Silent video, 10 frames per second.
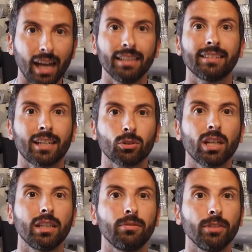
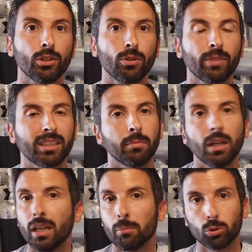all'interno dell'edificio.
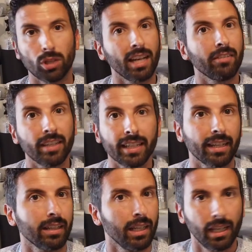Infatti potrei
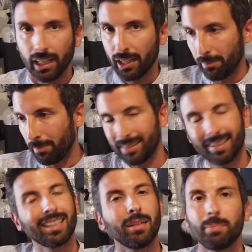avere
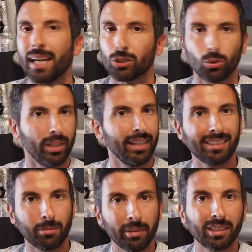metà dell'impianto
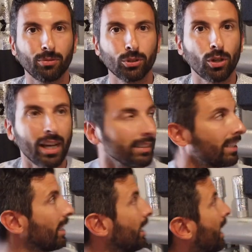estremamente
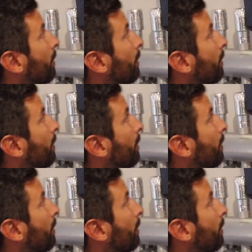funzionante